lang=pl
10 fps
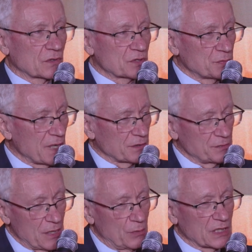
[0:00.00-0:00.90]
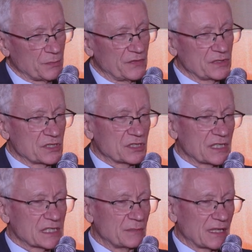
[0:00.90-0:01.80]
to śmiało, śmiało mogę powiedzieć, że
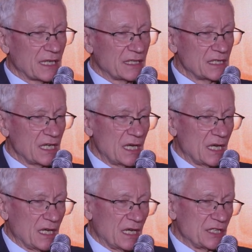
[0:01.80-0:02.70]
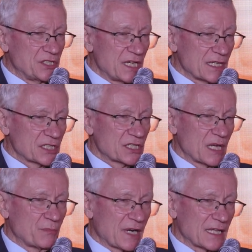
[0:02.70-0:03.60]
to jest chyba
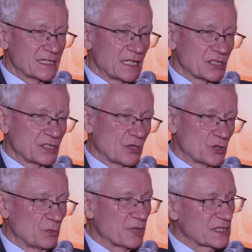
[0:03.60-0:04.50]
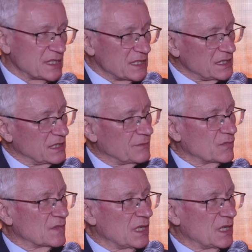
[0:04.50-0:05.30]
najcięższa praca, jeśli chodzi o prezydencję.